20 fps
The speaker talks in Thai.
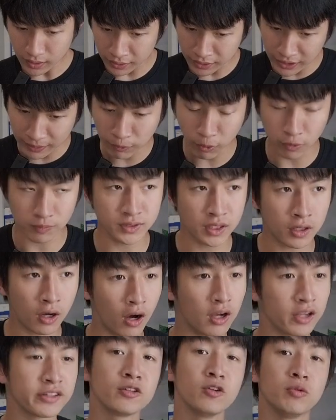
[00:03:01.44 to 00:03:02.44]
เดี๋ยวผมจะข
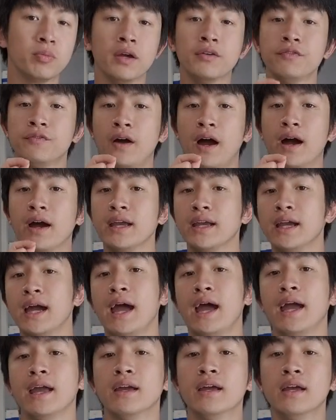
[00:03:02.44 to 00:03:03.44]
อสรุปให้ฟัง
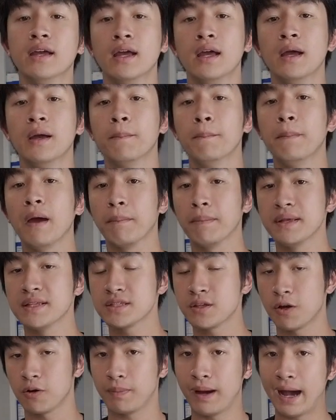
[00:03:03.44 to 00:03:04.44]
ง่ายๆแบ่งเป็น
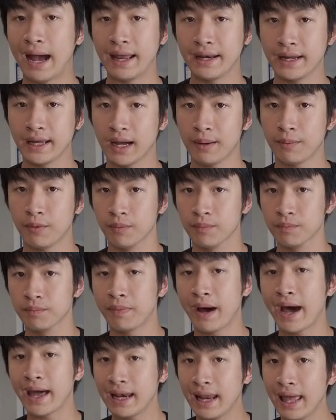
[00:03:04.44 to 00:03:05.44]
2พาร์ทนะครับผม
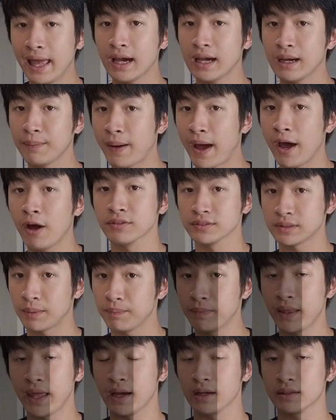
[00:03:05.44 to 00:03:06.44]
พาร์ทแรกคือพาร์ทของ
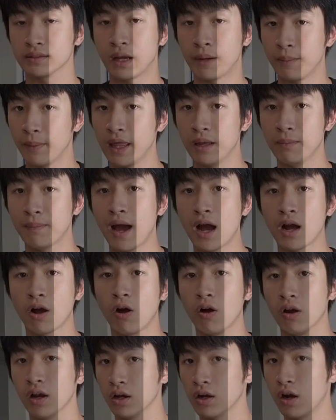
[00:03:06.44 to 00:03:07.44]
ตำแหน่งทำอะไรบ้าง
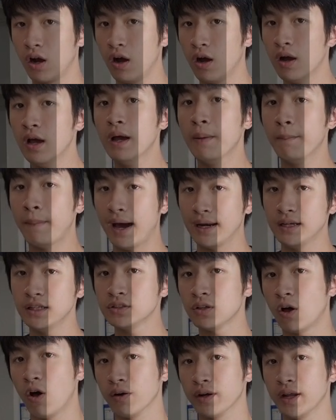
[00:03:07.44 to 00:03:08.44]
ก่อนแล้วก็พาร์ทที่
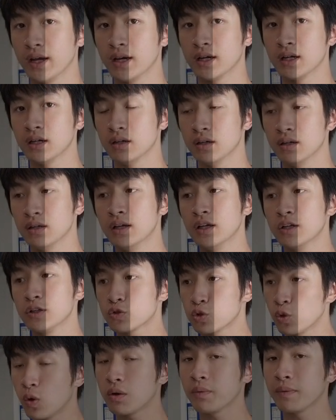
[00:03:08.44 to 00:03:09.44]
2เนี่ยคือ
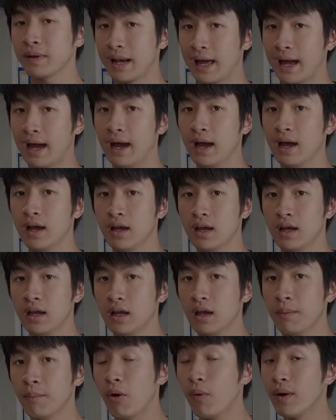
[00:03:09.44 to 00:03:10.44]
ช่วงเวลา
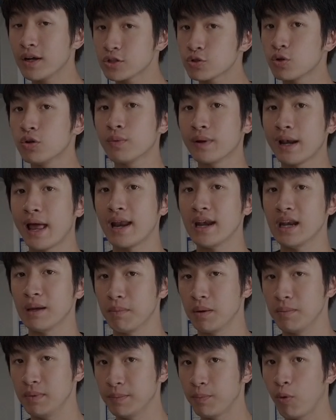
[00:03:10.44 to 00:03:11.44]
เพราะว่าช่วงเวลาเนี่ย
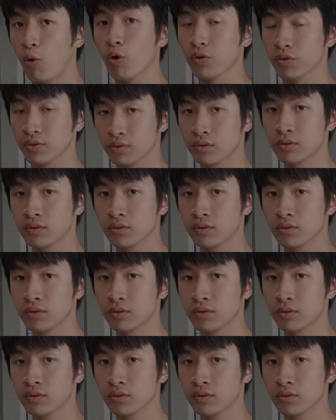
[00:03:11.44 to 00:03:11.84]
มันมีผล